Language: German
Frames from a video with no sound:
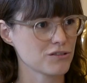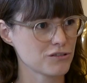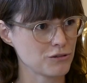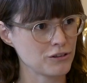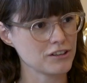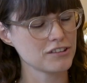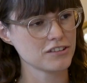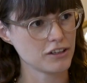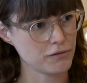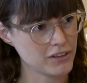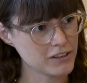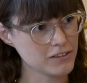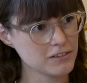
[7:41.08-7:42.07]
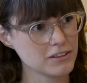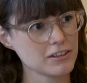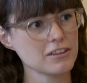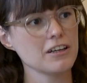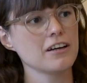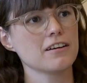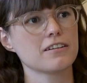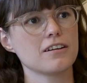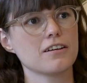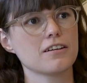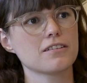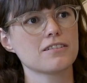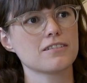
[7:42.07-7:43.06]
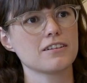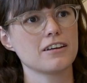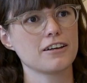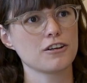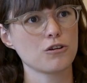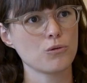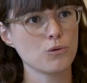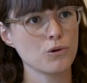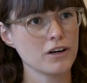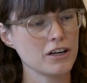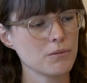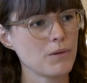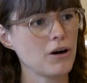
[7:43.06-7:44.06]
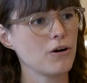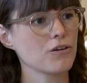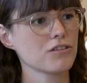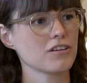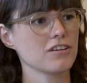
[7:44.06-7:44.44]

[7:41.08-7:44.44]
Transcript: persönlich sehr wichtig, dass eine Ruhe im Haus